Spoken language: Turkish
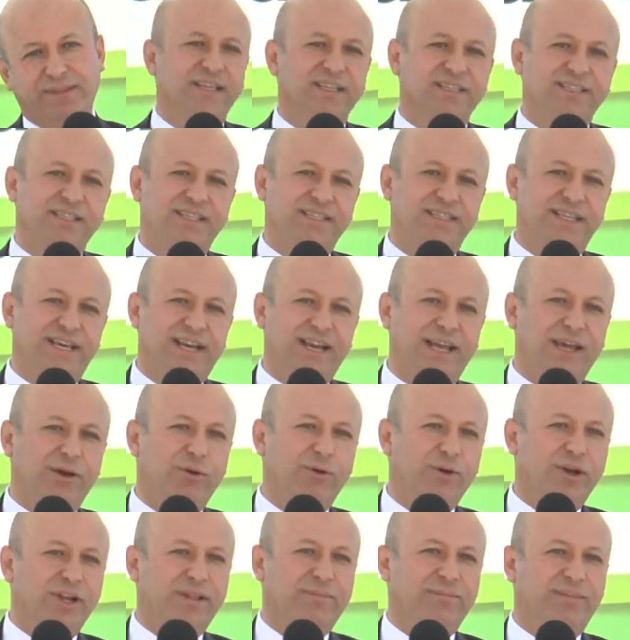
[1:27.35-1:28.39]
Sizlere
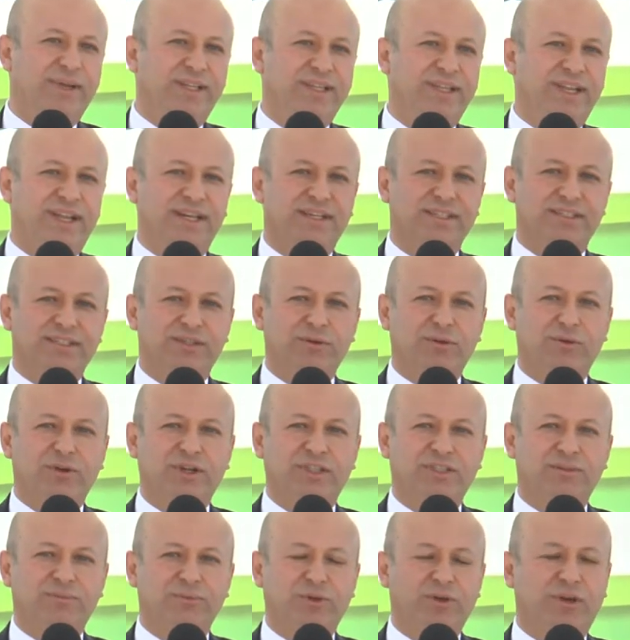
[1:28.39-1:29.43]
öğretmenlerinizin,
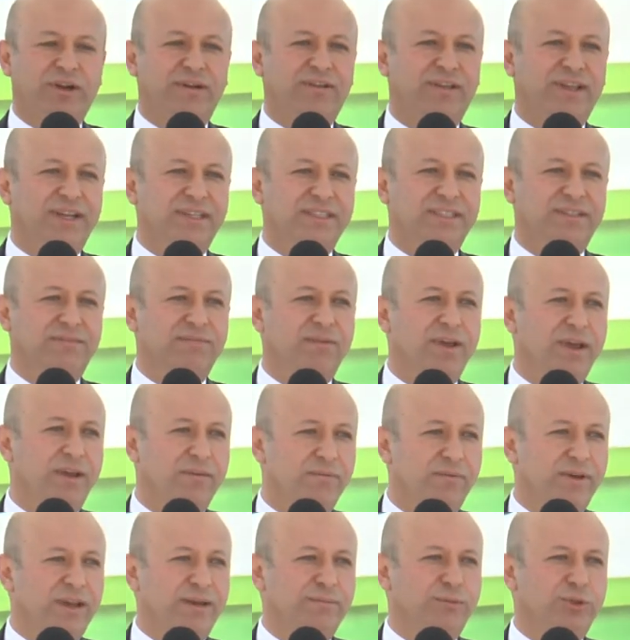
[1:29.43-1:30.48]
öğretim görevlerinizin
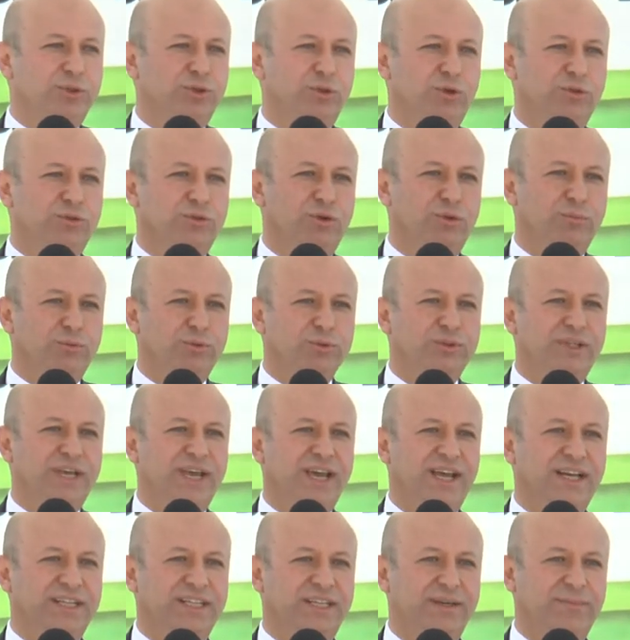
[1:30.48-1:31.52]
vermiş olduğu bu
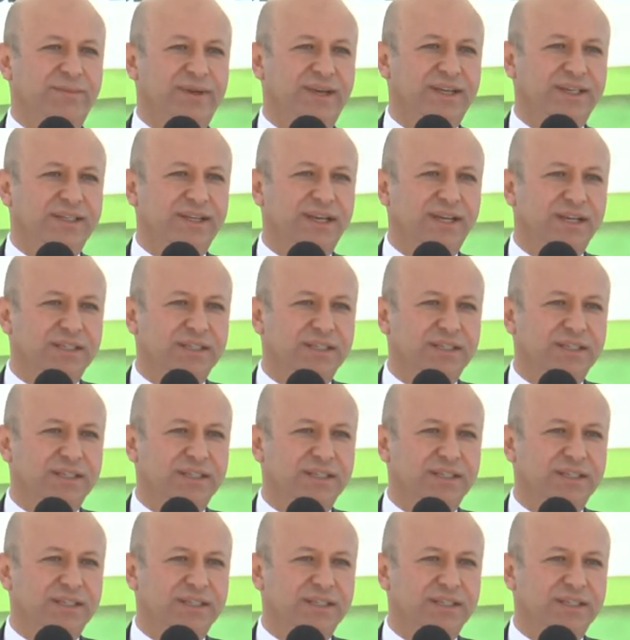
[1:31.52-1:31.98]
değer gibi,